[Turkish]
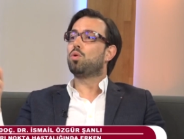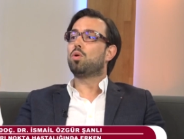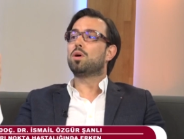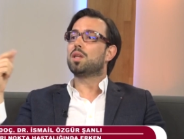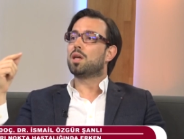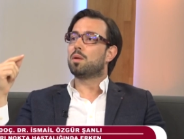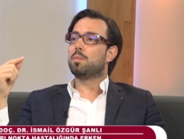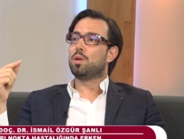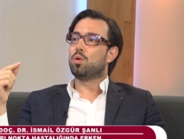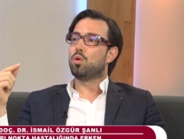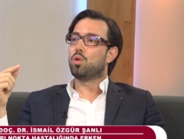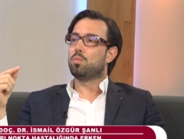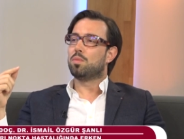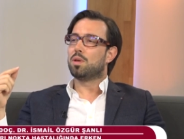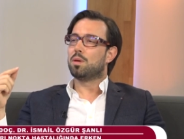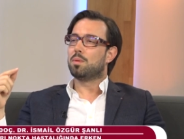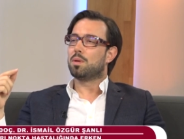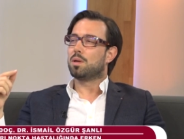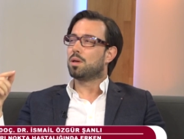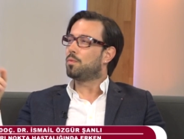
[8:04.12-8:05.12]
o kadar bile
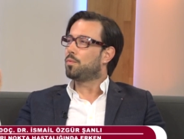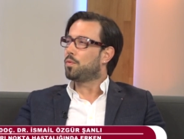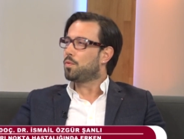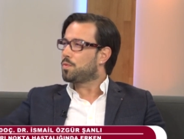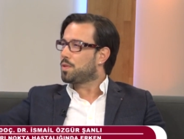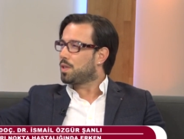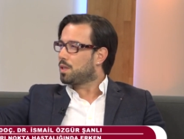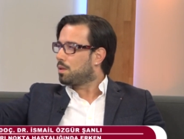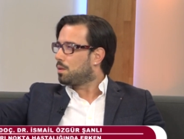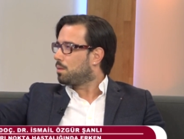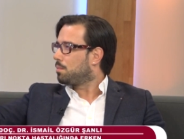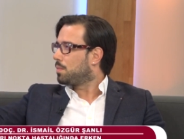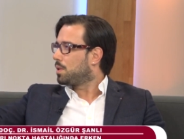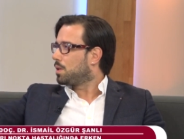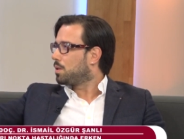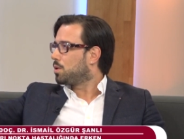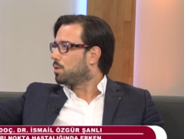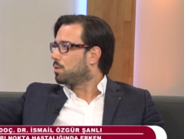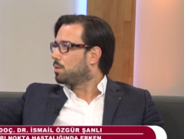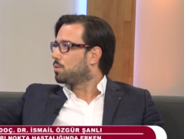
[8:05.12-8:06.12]
olmayabilir. Hafifçe
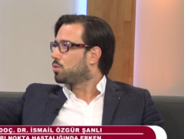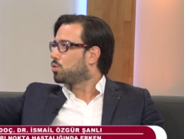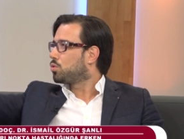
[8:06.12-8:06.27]
bir, e,